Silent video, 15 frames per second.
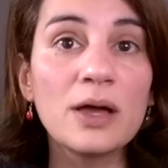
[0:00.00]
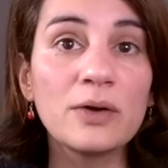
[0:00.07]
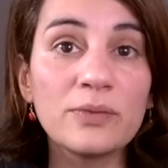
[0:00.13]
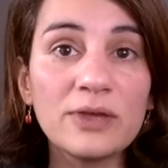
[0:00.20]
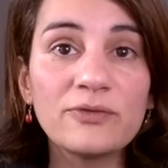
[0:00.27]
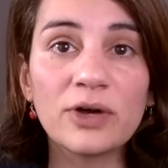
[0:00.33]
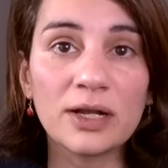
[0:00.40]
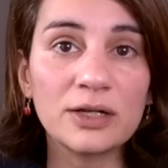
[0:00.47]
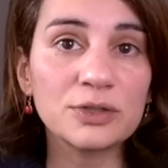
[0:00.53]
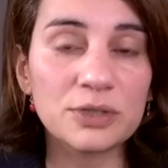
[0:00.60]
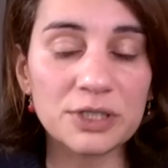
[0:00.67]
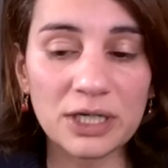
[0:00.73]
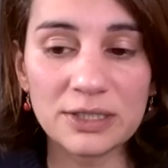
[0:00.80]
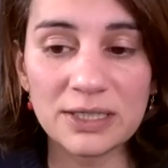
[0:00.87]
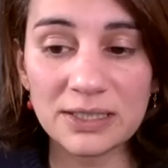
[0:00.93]
oui voilà, je
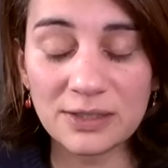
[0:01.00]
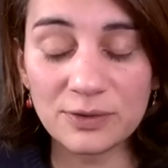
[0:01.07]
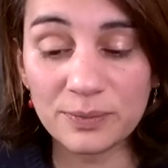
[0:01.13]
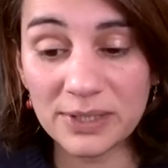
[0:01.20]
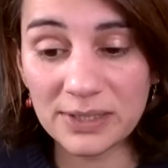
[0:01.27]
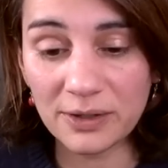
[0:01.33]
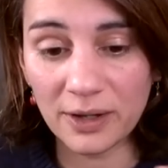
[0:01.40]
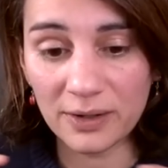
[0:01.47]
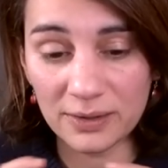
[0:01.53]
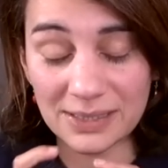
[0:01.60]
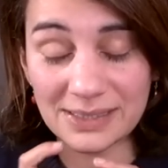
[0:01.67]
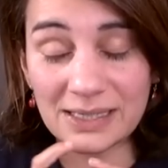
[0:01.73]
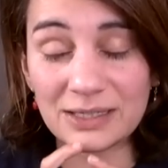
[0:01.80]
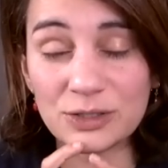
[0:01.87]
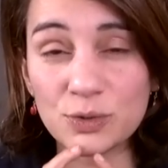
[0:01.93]
cherche à acheter du Bitcoin,
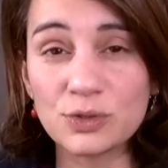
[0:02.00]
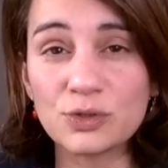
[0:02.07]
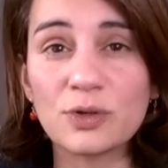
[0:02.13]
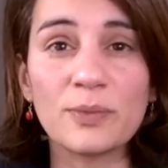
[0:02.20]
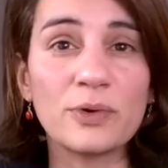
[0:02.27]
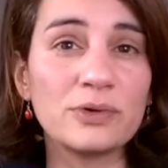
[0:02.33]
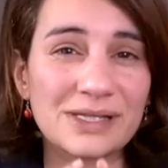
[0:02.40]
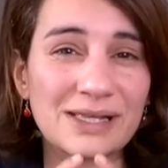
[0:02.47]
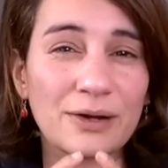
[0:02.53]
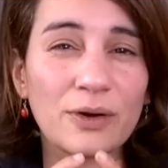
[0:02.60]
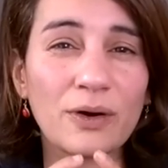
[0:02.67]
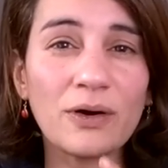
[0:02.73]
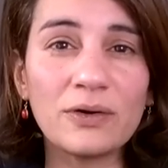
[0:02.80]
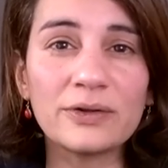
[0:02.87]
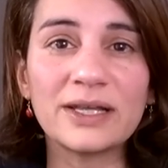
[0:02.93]
c'est justement, c'est le
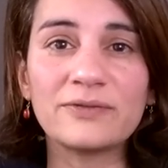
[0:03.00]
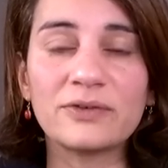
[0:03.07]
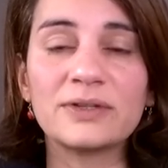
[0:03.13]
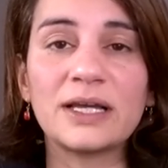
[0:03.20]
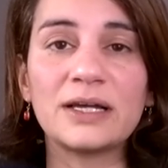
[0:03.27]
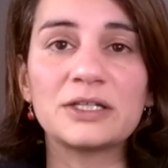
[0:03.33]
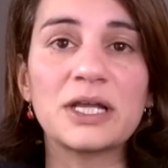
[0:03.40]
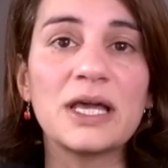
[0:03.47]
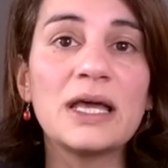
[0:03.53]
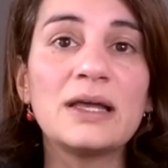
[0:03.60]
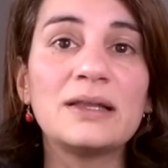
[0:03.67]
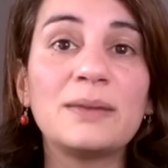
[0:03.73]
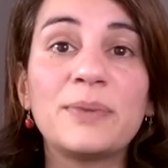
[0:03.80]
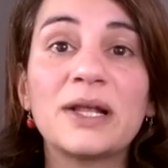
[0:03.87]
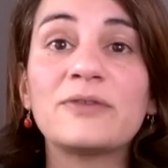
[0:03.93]
grand avantage
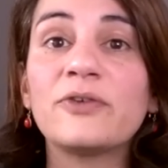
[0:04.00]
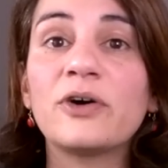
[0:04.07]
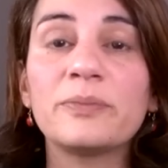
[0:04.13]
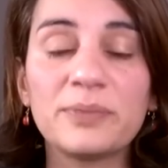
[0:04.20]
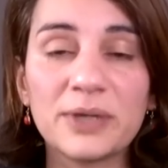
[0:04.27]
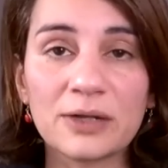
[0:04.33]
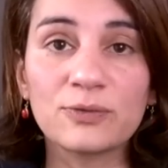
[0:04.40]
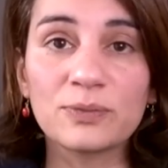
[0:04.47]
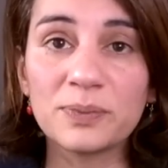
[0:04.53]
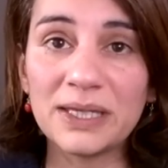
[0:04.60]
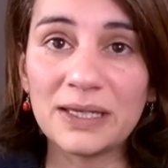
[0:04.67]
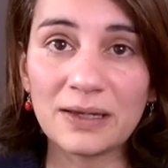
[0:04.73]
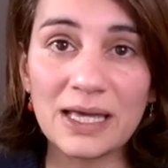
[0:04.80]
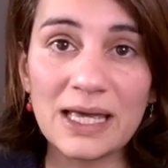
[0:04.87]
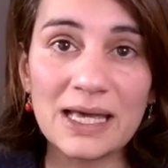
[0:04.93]
des plateformes
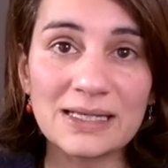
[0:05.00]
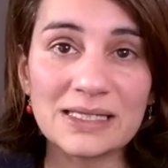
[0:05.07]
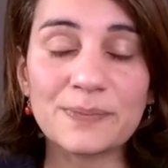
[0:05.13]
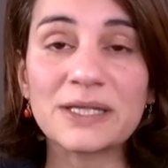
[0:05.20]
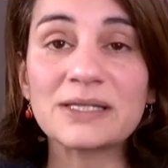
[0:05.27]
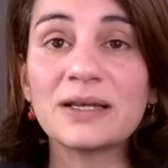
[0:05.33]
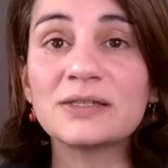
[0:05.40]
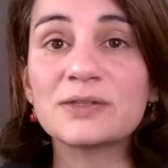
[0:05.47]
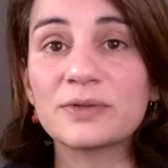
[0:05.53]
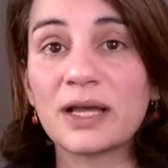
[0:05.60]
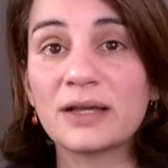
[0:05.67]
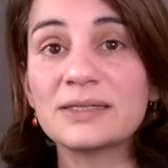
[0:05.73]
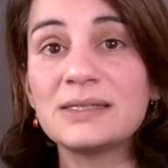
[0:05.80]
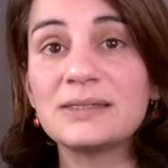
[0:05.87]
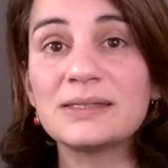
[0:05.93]
peer-to-peer, c'est parce qu'elles ont
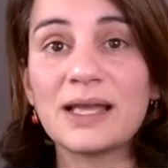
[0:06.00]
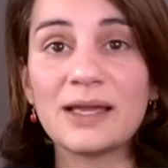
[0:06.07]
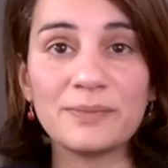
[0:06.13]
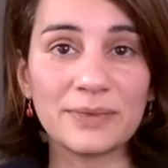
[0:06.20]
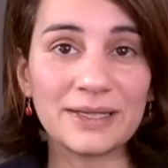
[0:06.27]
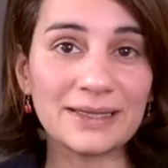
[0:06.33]
un système